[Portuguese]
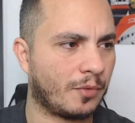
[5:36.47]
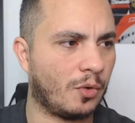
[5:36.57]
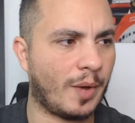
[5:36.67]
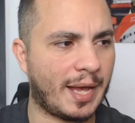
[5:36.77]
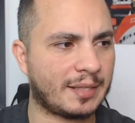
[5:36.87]

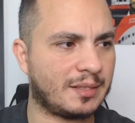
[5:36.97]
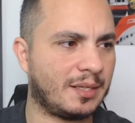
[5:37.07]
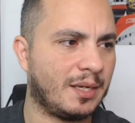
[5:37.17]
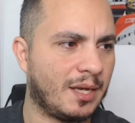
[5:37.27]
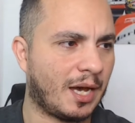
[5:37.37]

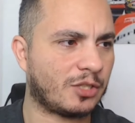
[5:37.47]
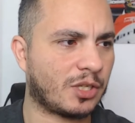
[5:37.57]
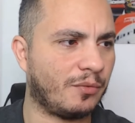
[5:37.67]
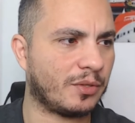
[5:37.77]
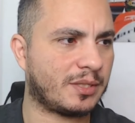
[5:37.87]
Wesley,
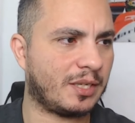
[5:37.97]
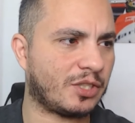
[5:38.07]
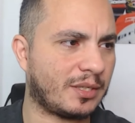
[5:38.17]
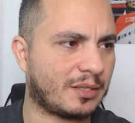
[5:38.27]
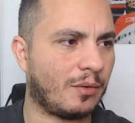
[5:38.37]
acho que
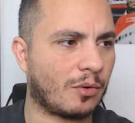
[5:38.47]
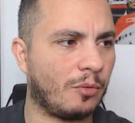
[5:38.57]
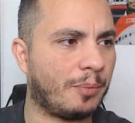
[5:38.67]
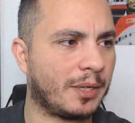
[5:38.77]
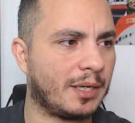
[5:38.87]
vocês já estão
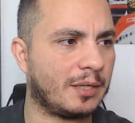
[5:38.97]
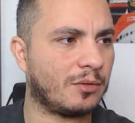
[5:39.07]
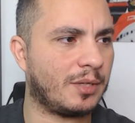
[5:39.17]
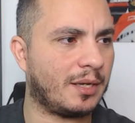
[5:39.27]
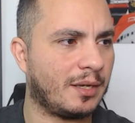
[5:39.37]

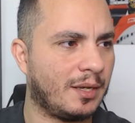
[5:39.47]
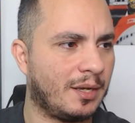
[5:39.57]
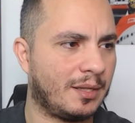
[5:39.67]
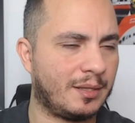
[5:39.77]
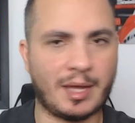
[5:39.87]
acompanhando, né?
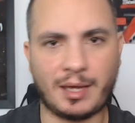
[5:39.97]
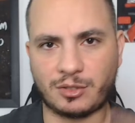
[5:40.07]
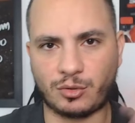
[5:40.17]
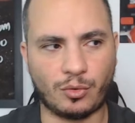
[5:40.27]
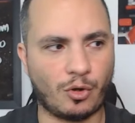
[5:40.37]

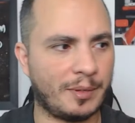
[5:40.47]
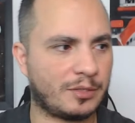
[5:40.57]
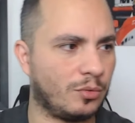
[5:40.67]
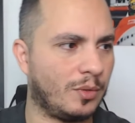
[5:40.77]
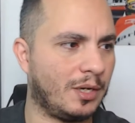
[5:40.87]
Desde o
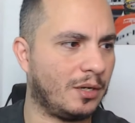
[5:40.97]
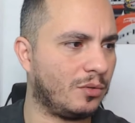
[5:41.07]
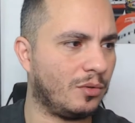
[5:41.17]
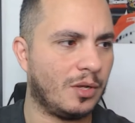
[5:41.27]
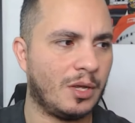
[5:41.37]
começo do
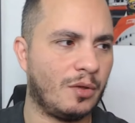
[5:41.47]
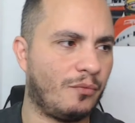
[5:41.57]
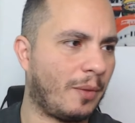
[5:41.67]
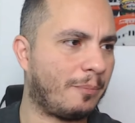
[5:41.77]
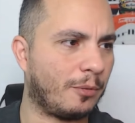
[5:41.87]
ano,
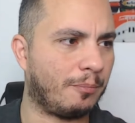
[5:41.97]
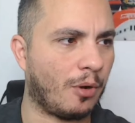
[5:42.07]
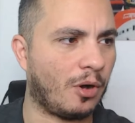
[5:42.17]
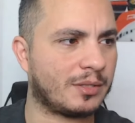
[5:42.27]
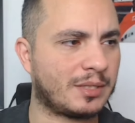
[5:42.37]
vem
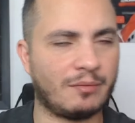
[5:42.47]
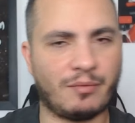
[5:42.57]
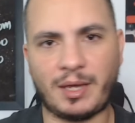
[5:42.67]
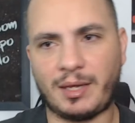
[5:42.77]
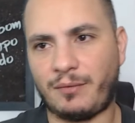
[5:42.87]
proposta,
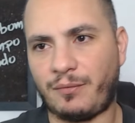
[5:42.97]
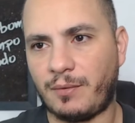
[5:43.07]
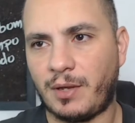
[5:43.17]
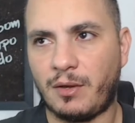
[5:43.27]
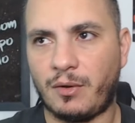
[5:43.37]

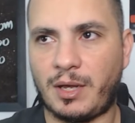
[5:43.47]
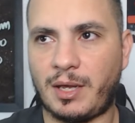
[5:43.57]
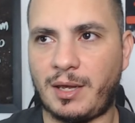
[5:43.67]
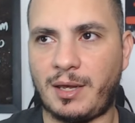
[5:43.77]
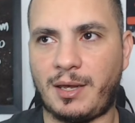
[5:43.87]
vem é,
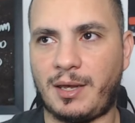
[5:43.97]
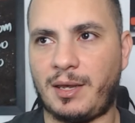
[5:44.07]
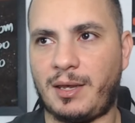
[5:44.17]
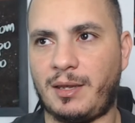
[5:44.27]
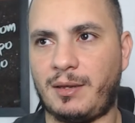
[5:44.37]

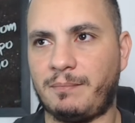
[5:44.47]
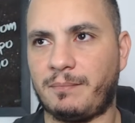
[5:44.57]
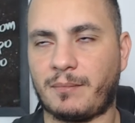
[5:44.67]
é